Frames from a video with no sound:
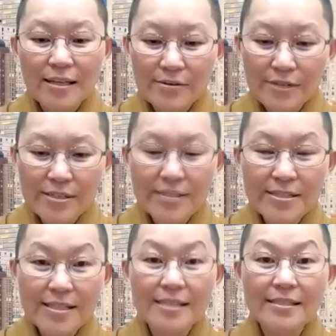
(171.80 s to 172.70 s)
要
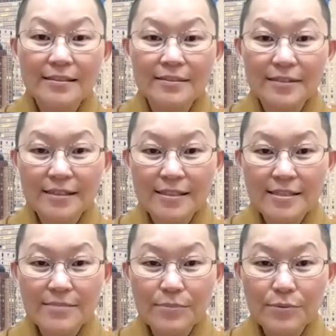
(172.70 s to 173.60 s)
认真，可
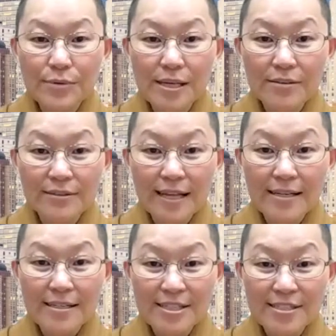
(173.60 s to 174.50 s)
是不要
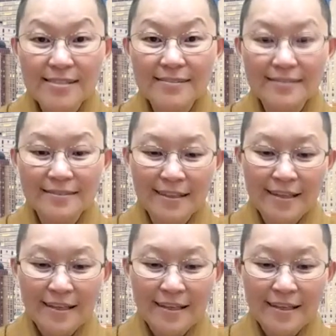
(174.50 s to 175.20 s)
当真。”